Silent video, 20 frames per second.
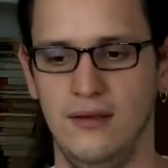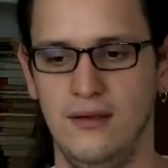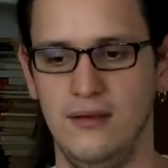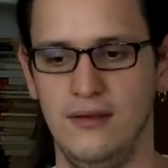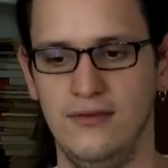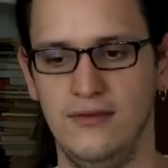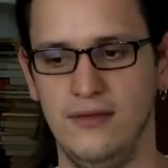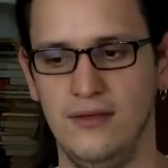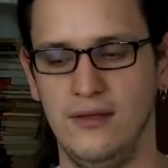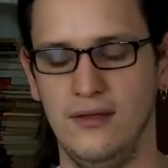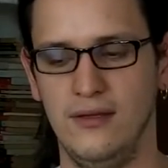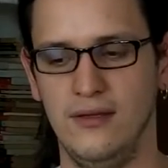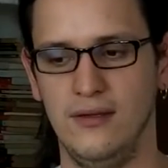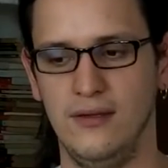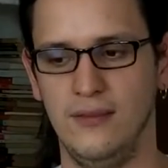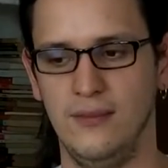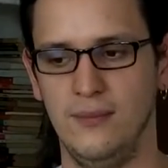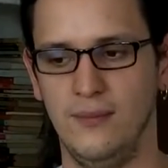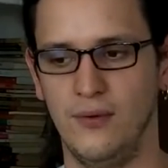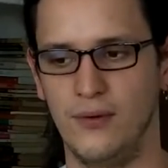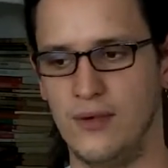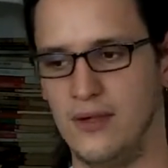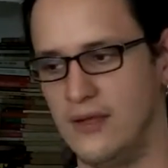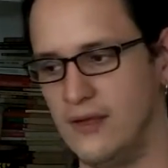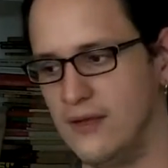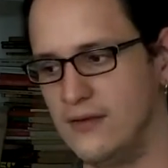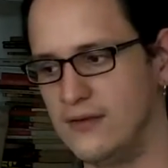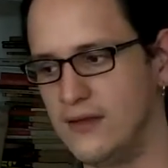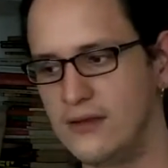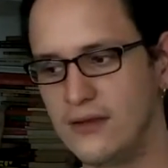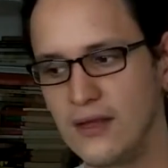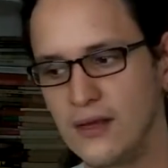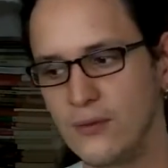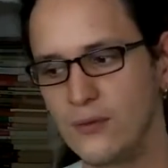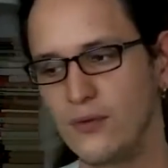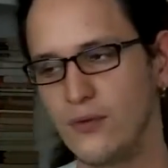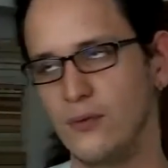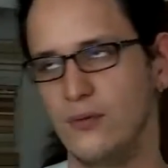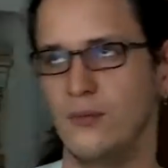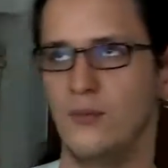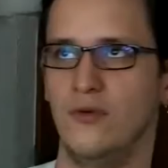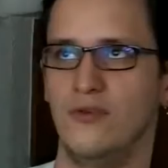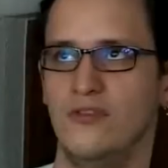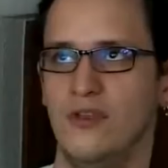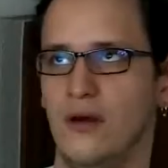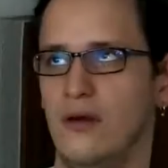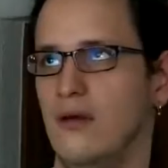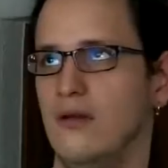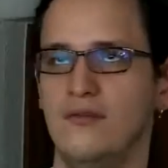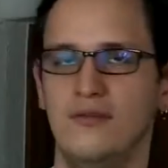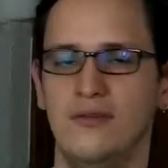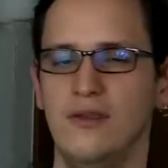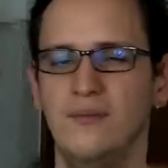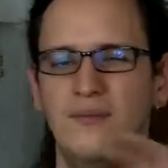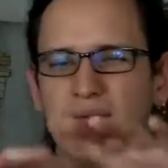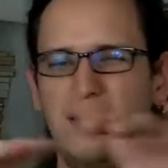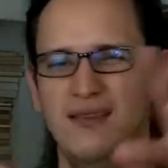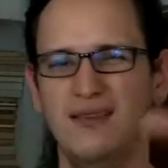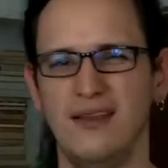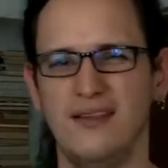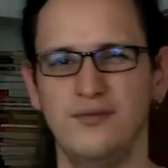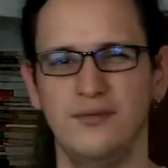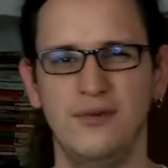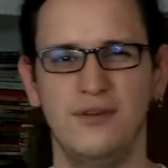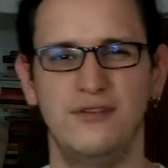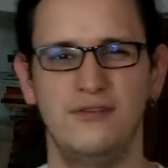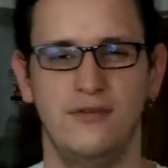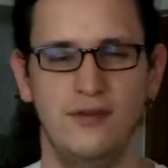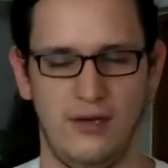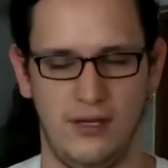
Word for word: Y si, porque es que tiene un novio muy celoso y inventas una